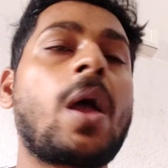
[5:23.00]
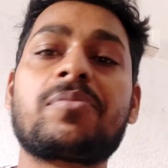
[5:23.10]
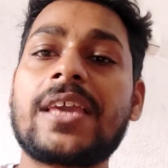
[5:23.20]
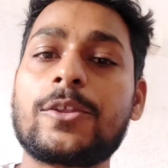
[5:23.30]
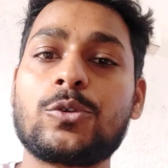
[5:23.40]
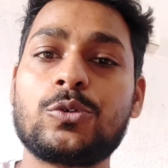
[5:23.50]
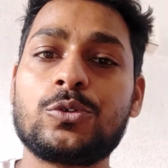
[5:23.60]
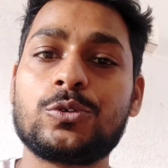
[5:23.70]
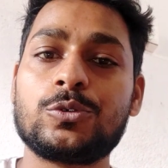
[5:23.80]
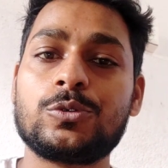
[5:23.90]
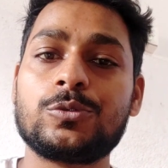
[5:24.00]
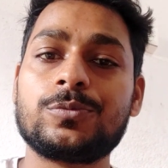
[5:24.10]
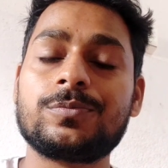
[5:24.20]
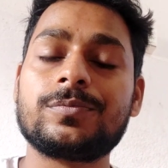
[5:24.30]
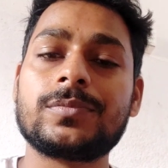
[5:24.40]
आप चाहे तो
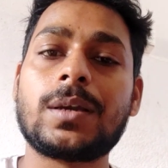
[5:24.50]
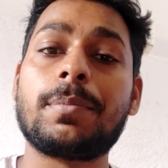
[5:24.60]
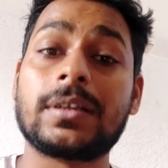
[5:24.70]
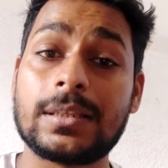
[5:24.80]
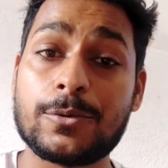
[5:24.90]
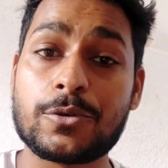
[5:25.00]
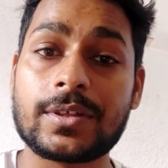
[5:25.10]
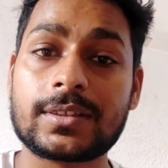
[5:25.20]
यहाँ भर्ती भी हो